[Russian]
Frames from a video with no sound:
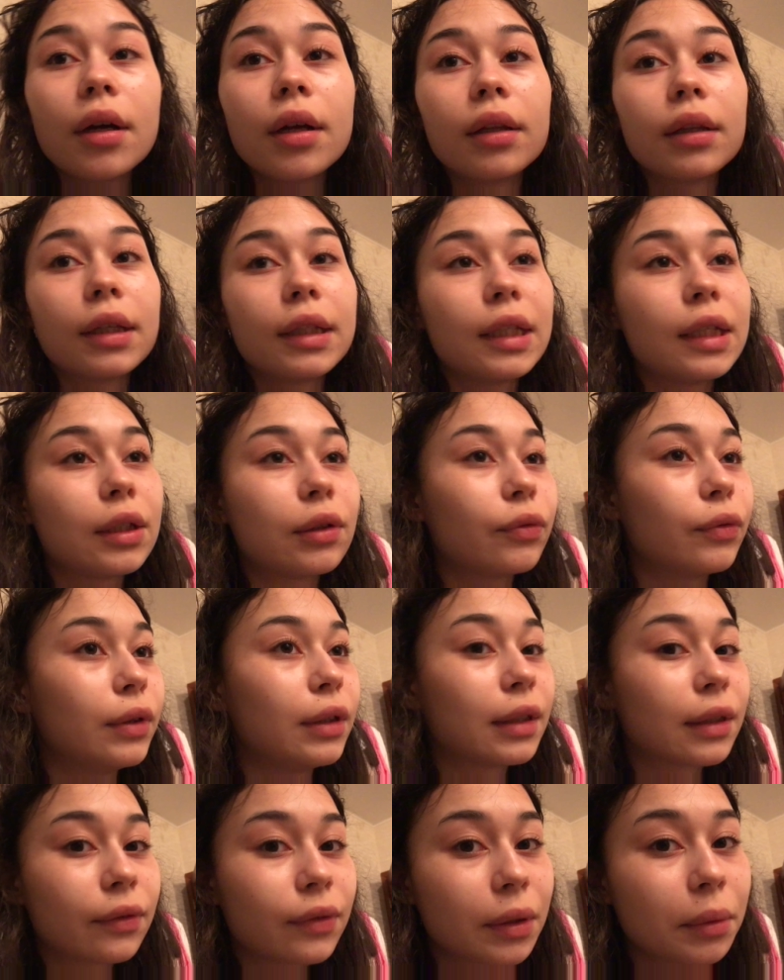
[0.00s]
Надеюсь, вы
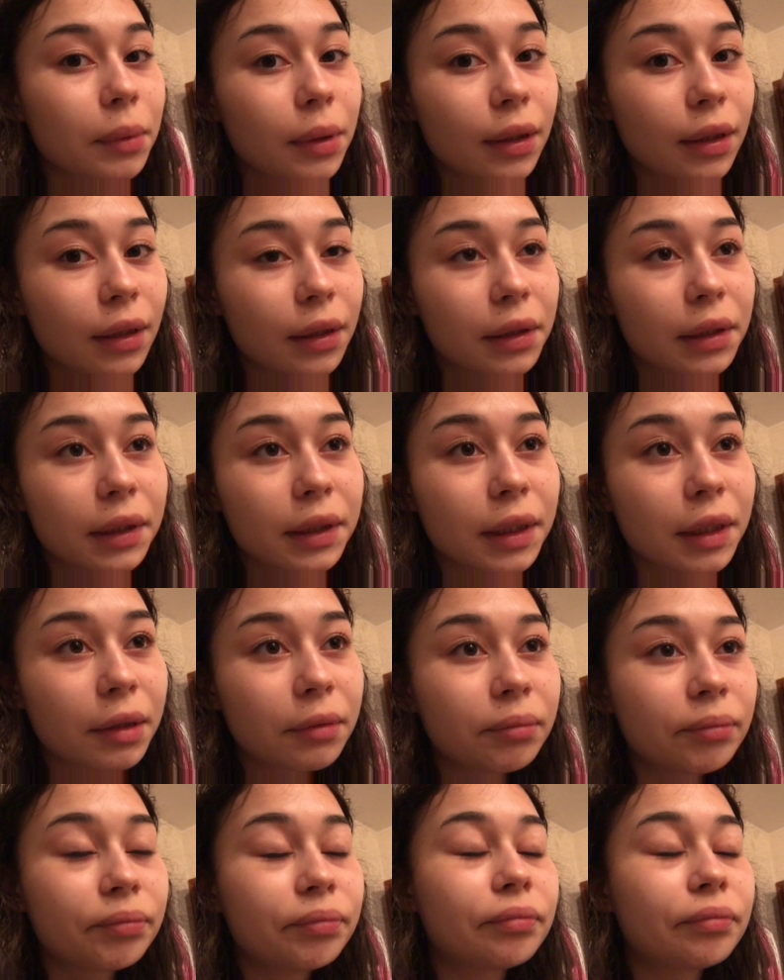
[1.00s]
не совсем такие, как я.